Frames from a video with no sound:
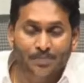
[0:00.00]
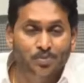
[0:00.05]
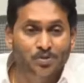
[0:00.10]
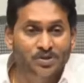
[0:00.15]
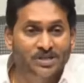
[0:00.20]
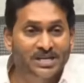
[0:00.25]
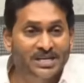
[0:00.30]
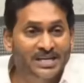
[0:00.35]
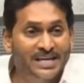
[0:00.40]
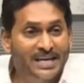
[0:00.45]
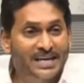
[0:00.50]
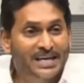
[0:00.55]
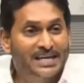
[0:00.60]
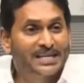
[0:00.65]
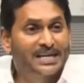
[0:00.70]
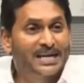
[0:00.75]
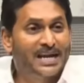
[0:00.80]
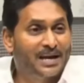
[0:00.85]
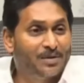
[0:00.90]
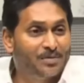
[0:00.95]
తప్పు
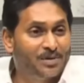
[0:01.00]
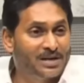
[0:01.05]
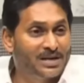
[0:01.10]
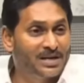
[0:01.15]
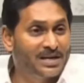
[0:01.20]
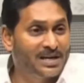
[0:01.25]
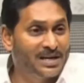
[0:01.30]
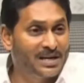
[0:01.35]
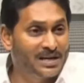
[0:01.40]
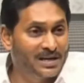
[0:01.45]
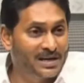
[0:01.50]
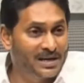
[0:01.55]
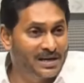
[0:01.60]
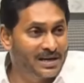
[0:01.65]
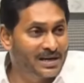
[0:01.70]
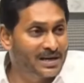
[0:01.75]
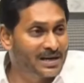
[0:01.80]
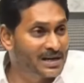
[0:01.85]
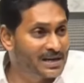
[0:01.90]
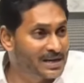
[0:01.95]
చేయలేదు కాబట్టే
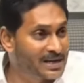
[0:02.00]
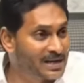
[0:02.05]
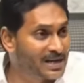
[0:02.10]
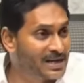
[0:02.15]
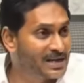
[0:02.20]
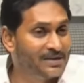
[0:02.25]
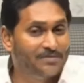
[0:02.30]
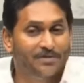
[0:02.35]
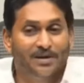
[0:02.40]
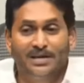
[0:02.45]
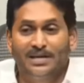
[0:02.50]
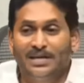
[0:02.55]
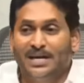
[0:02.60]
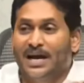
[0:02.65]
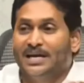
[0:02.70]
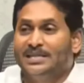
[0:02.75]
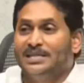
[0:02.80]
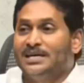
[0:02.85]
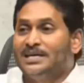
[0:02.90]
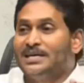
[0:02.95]
గట్టిగా ఇవన్నీ
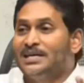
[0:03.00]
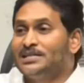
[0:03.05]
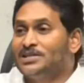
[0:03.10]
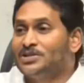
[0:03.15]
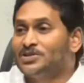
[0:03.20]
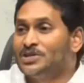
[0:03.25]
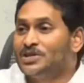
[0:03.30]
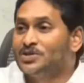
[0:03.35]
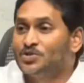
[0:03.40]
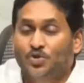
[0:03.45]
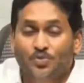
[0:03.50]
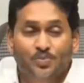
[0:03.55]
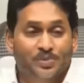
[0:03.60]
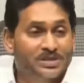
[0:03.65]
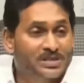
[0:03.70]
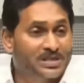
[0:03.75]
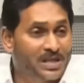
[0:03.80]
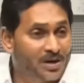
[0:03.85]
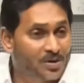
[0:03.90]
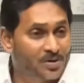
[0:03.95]
ఆధారాలతో సహా
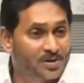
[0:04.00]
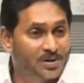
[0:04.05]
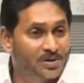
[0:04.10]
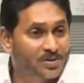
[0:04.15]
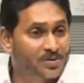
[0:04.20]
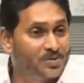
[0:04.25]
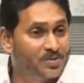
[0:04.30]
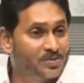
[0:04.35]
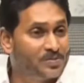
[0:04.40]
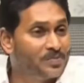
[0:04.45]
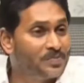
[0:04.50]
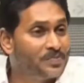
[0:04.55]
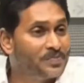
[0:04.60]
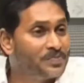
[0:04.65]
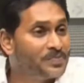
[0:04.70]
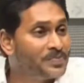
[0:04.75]
చూపిస్తూ ఉన్నారు